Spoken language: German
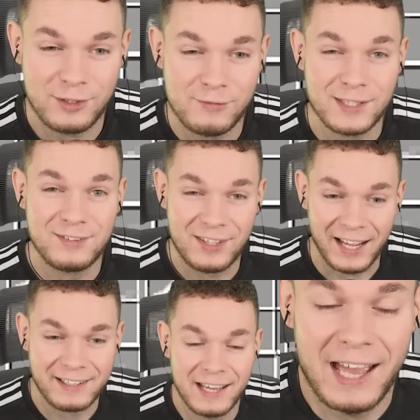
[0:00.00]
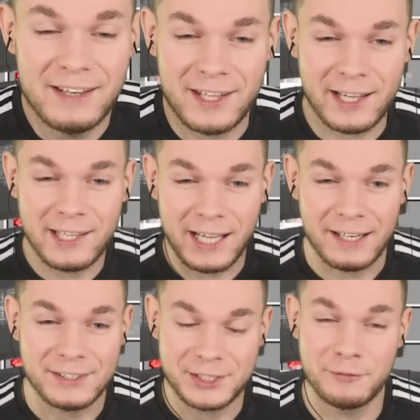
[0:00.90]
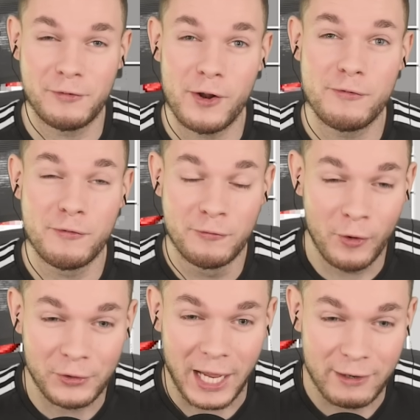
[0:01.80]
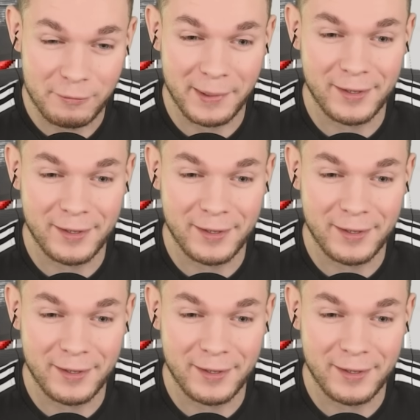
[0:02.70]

sehen wir, zack, der gigantische Wolf wurde einfach mal